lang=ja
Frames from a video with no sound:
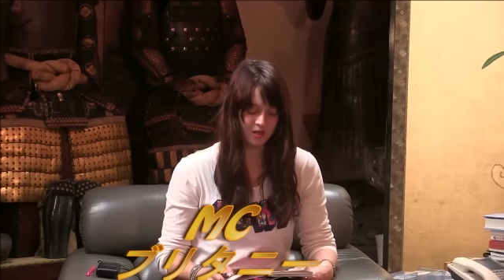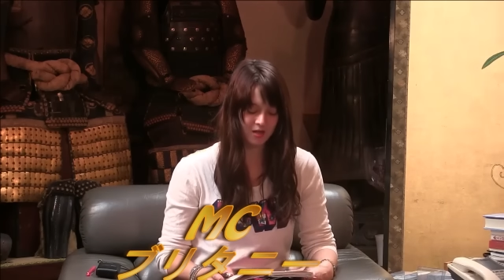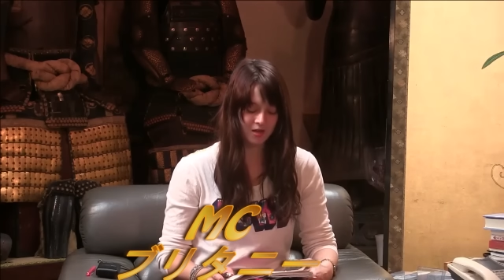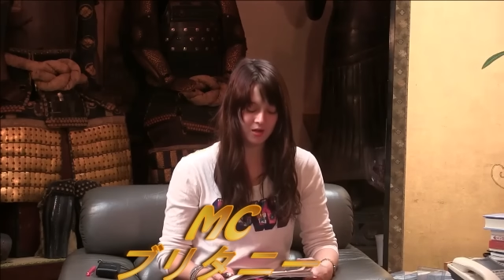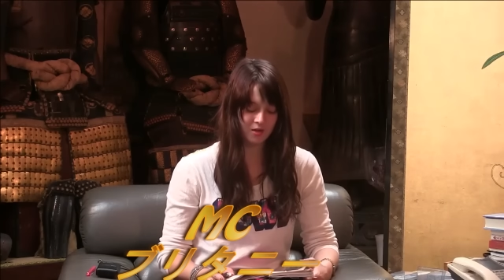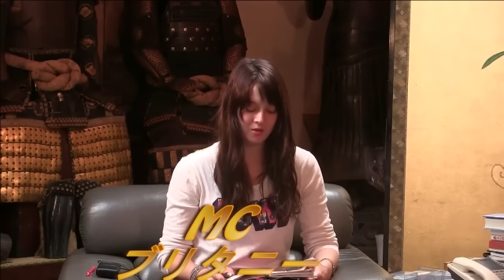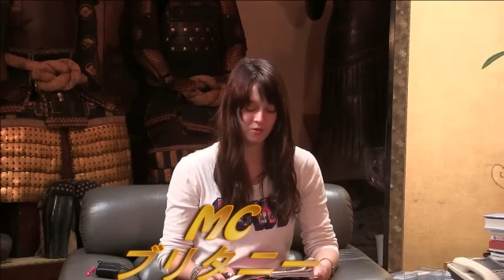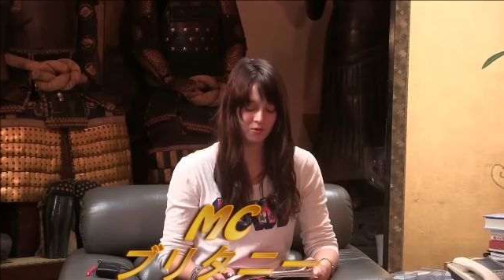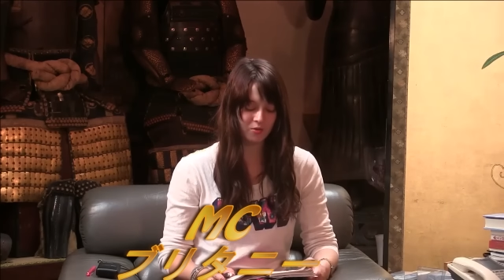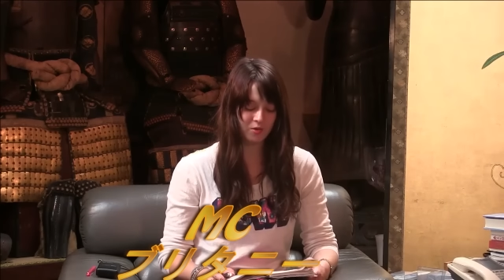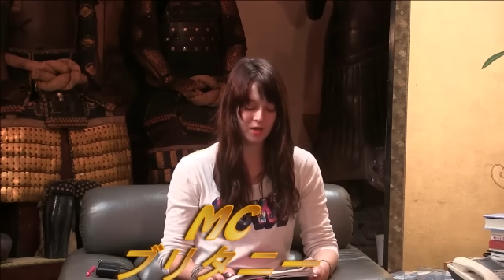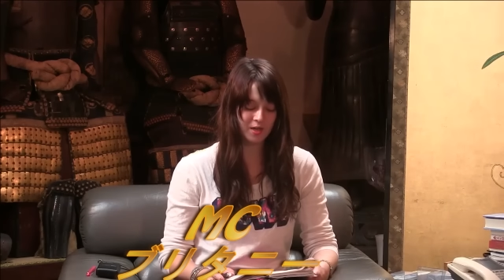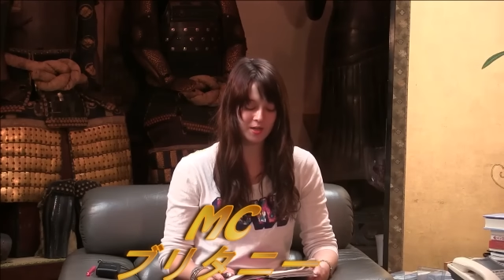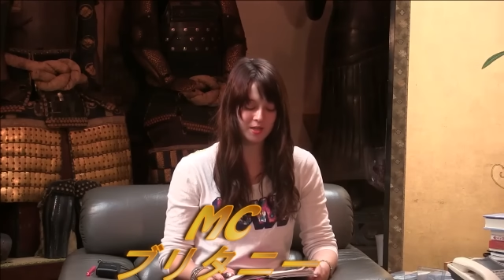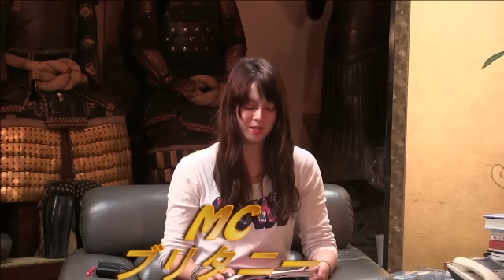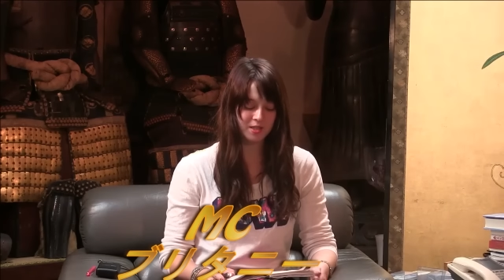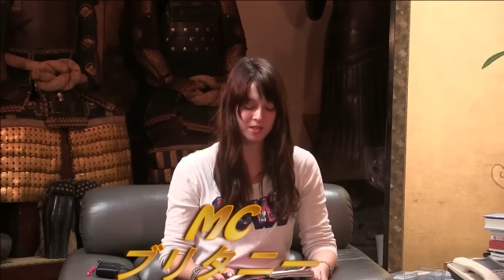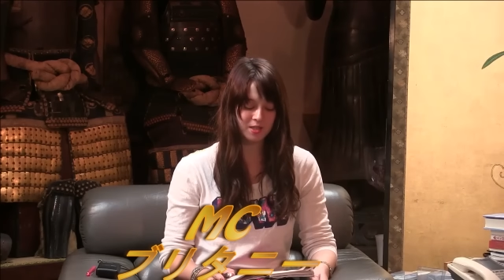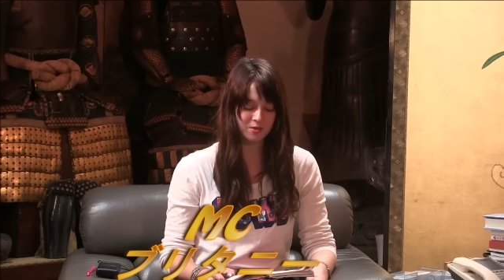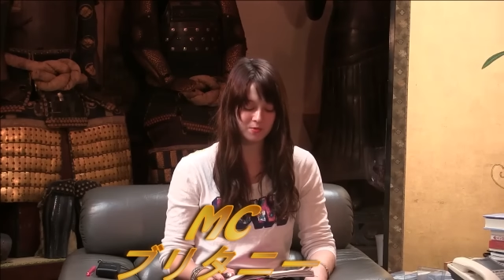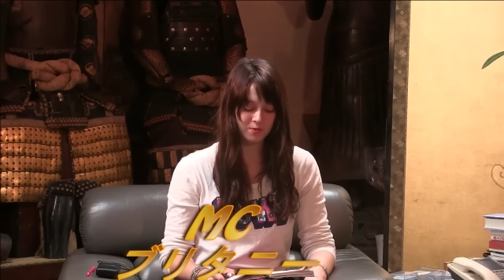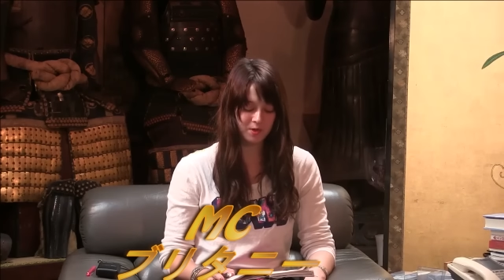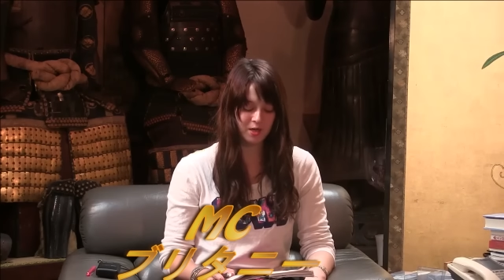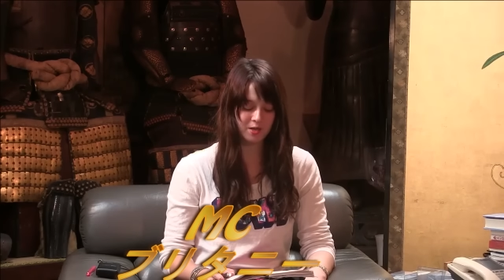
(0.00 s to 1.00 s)
お話
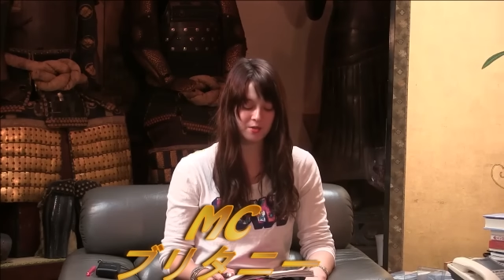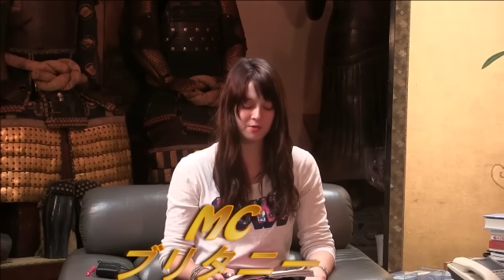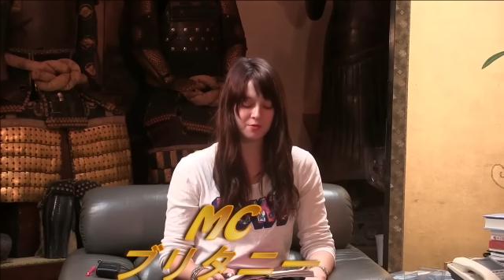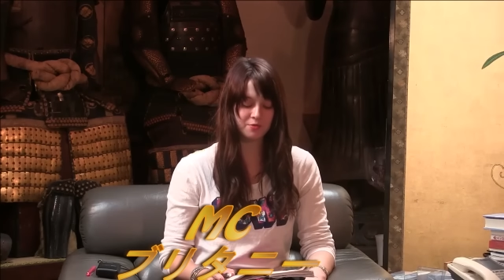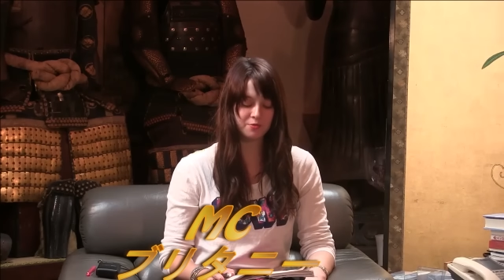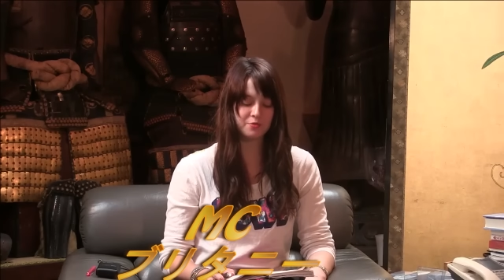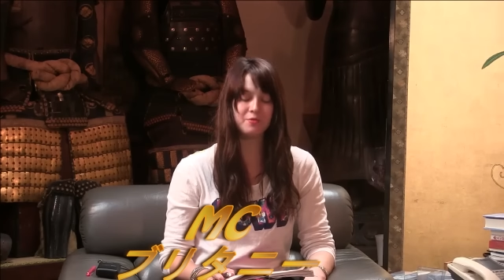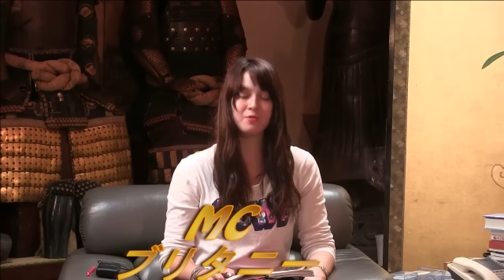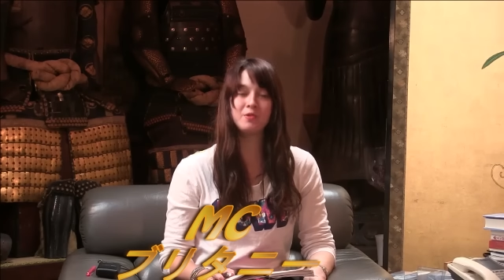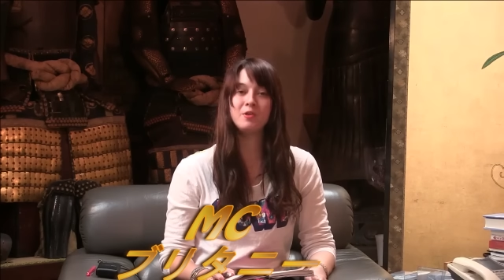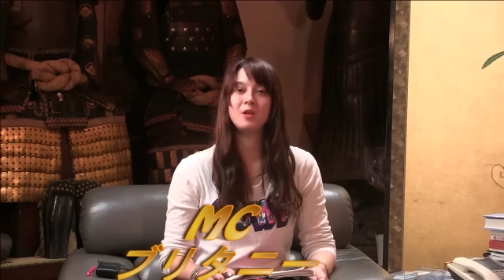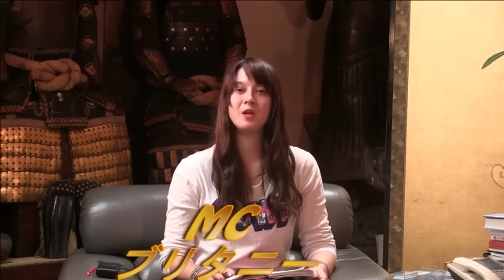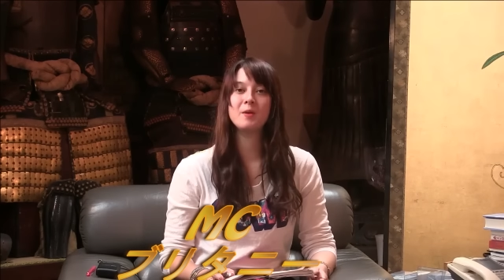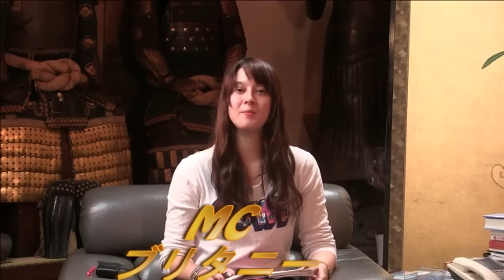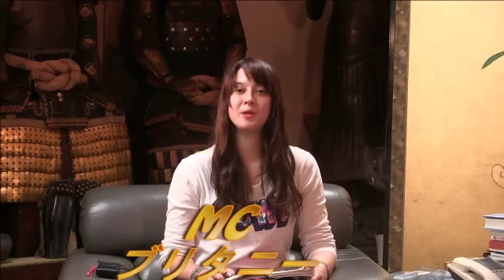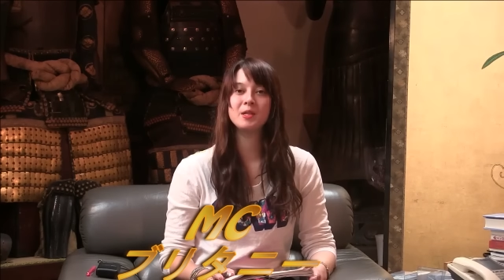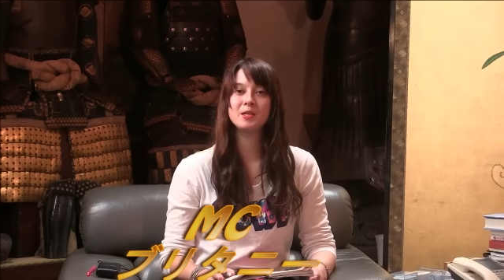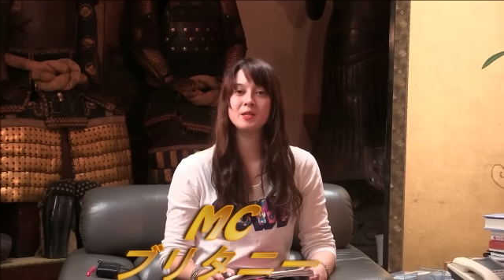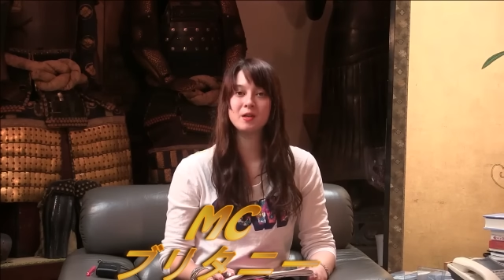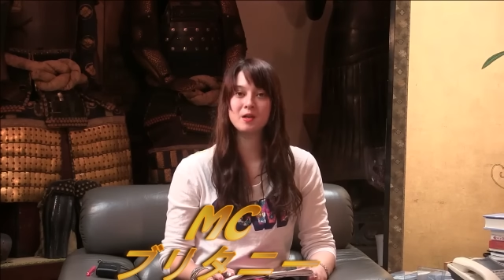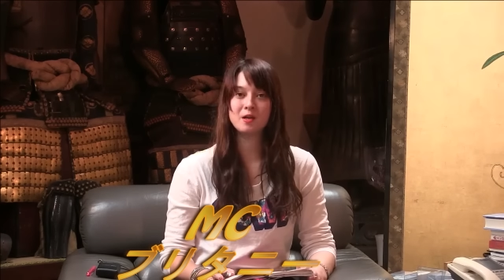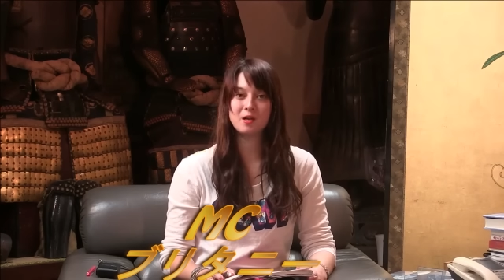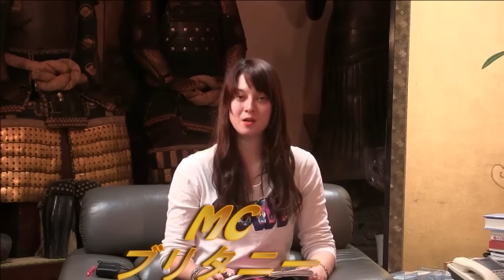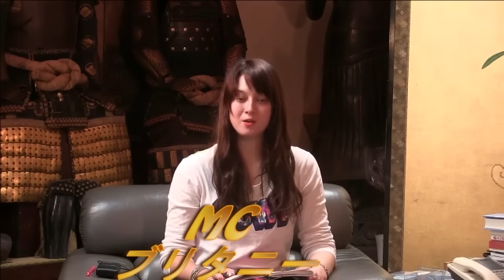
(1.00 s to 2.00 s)
は古山
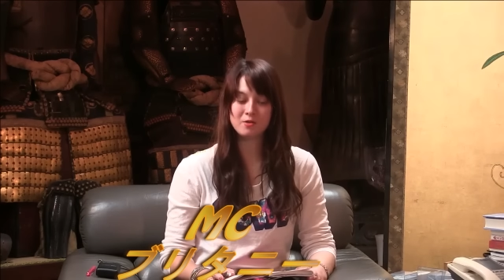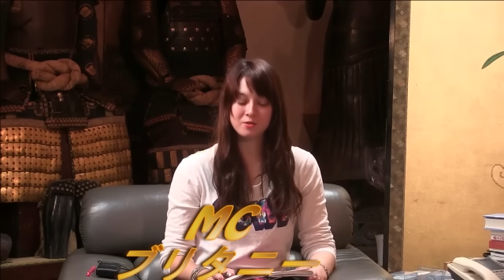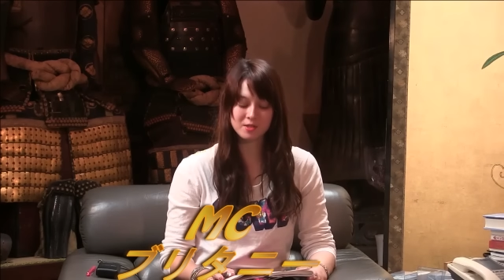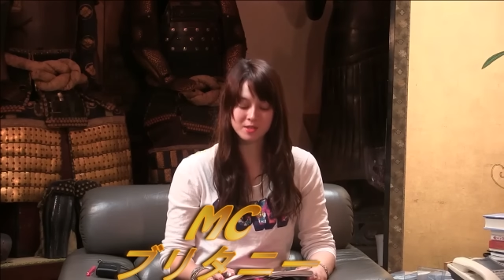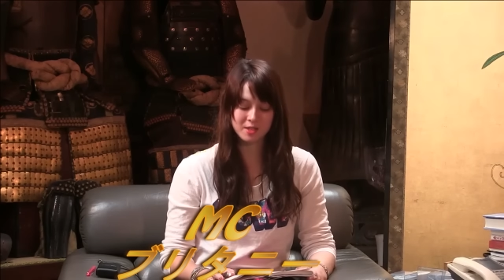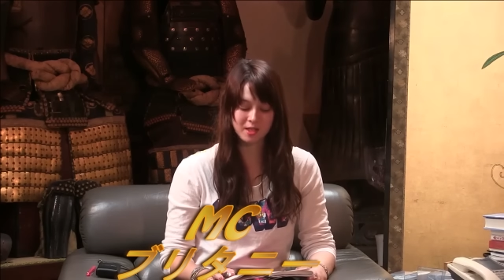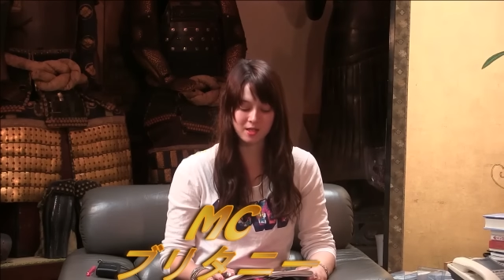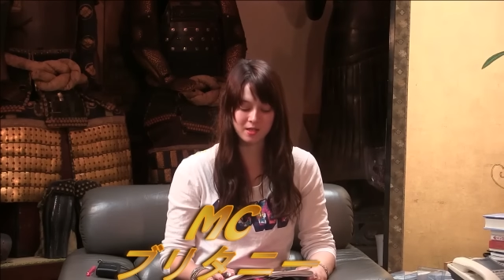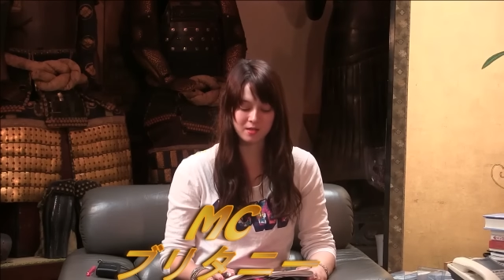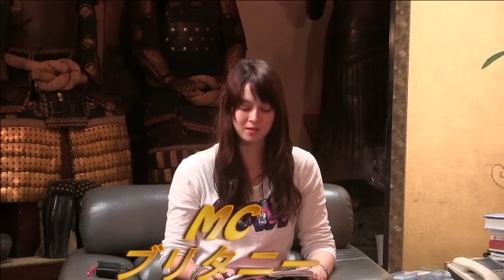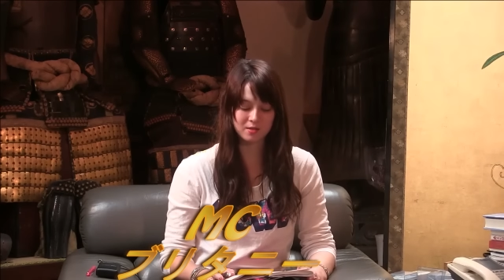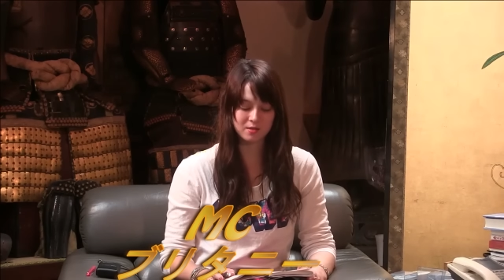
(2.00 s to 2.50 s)
孝雄さん、